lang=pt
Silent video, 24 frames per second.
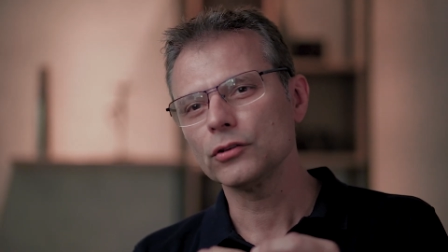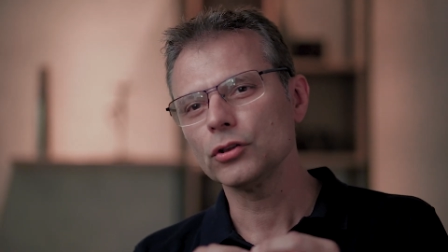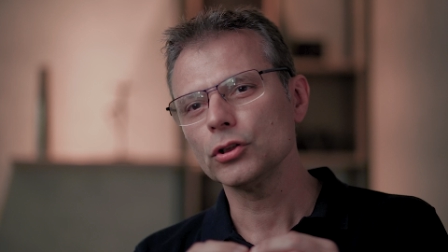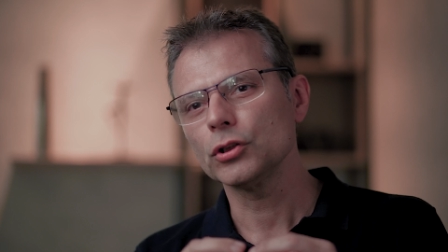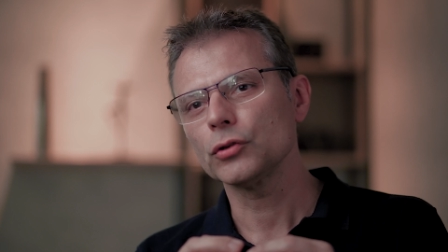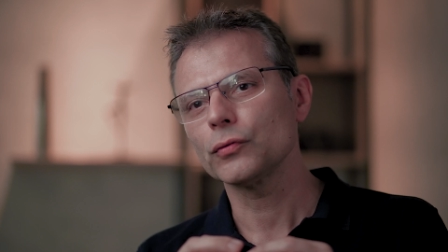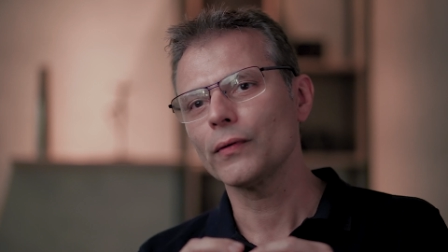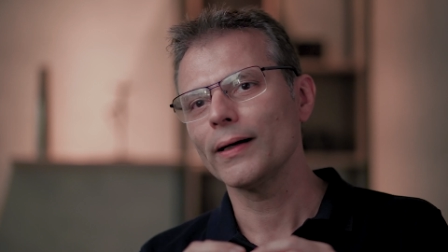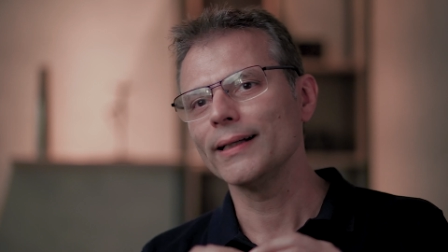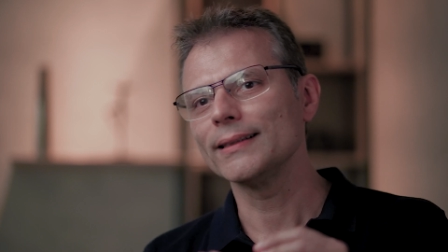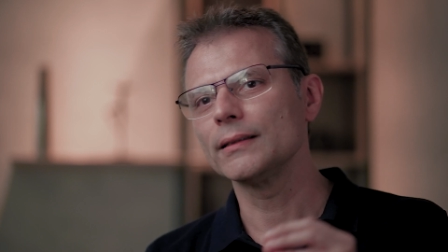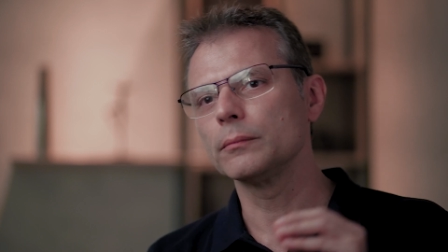a
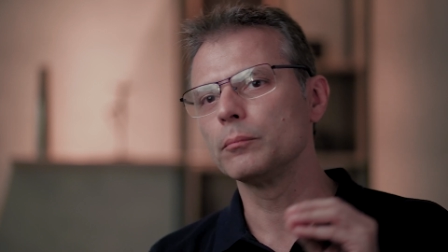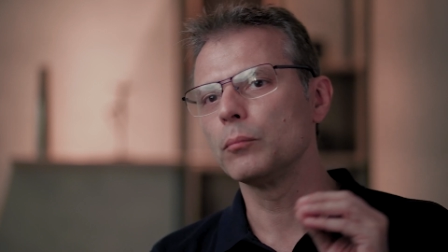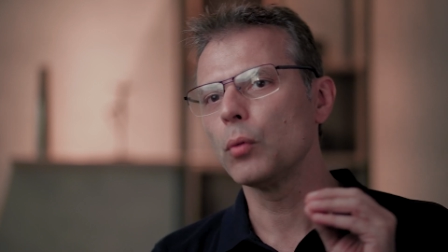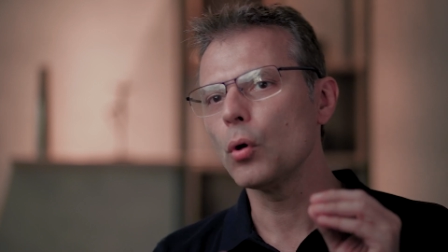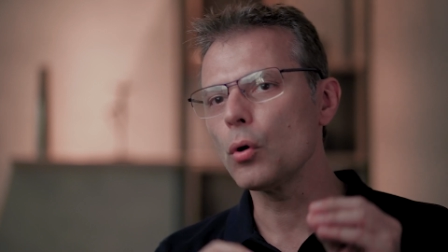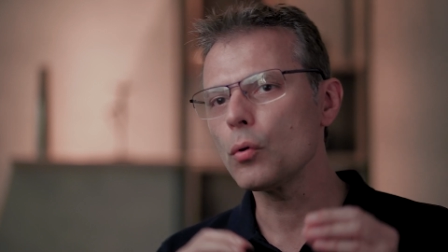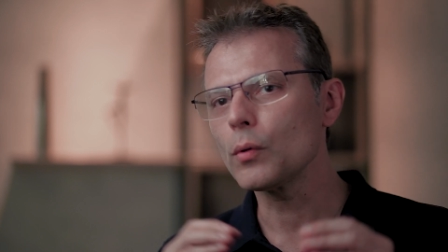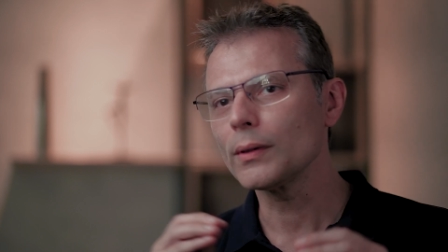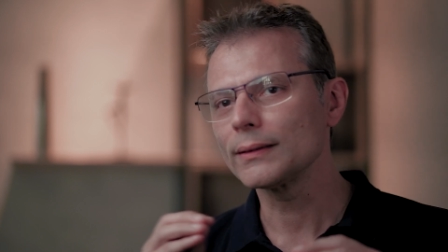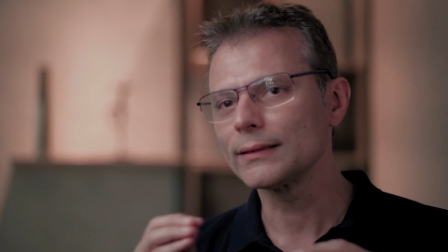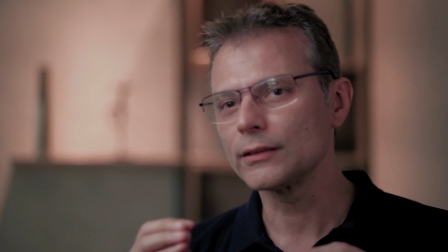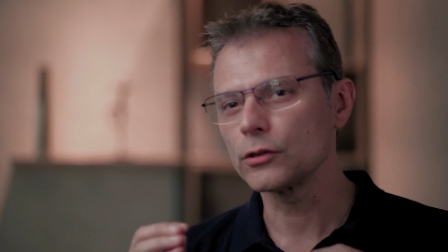gente faz
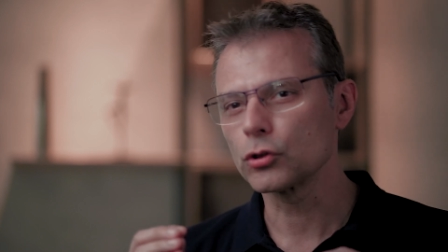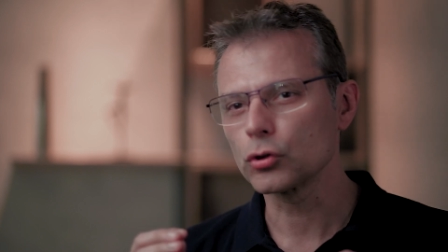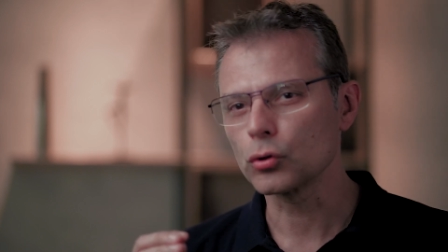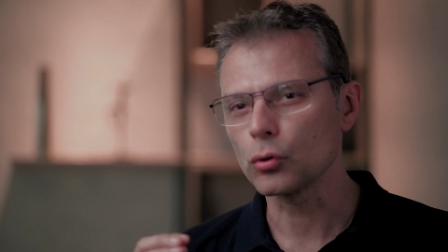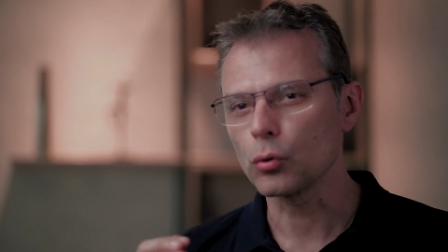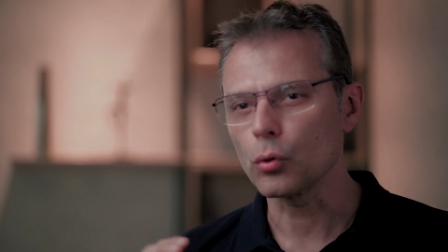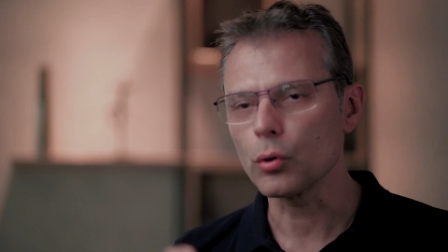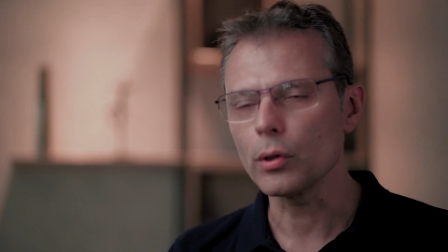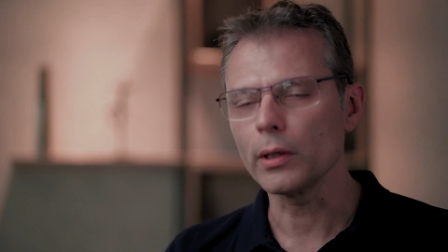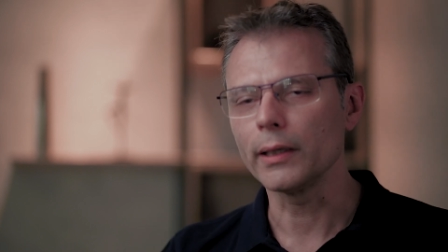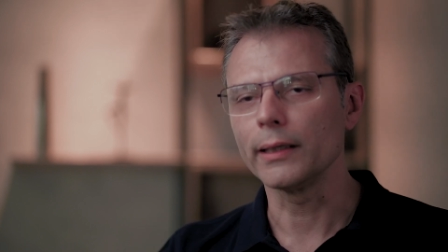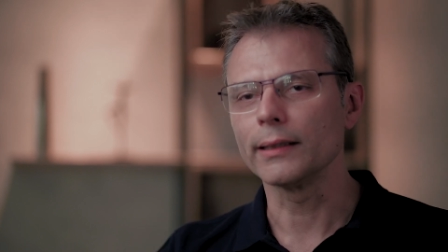boas
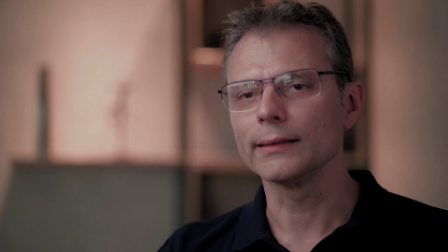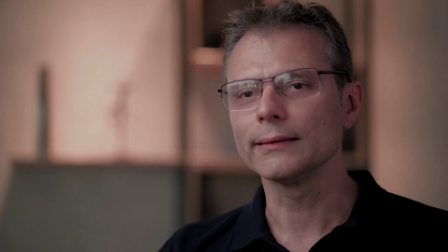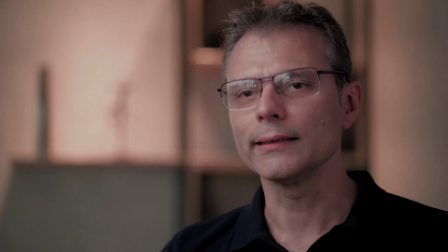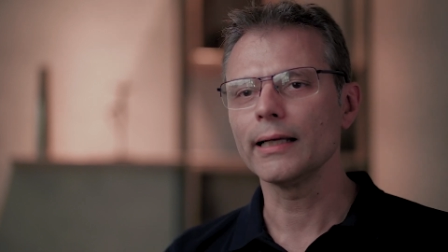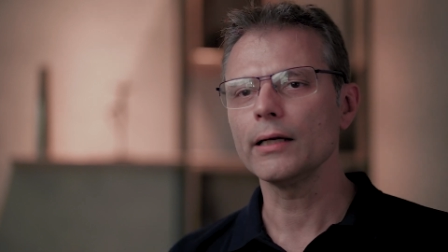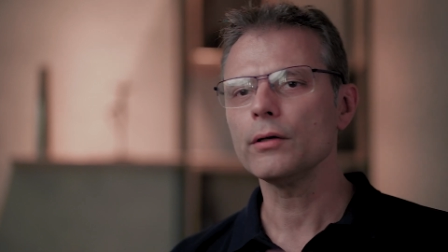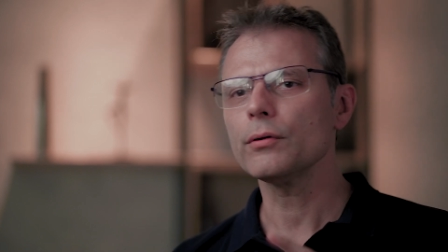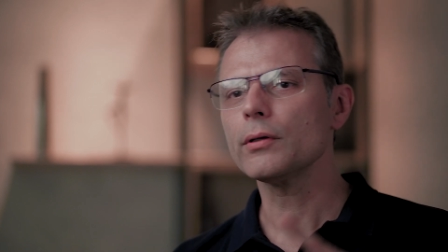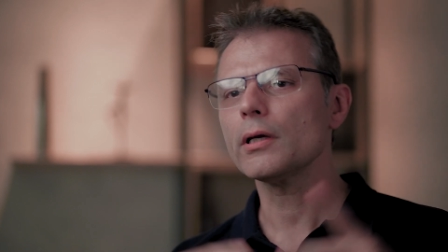escolhas, né?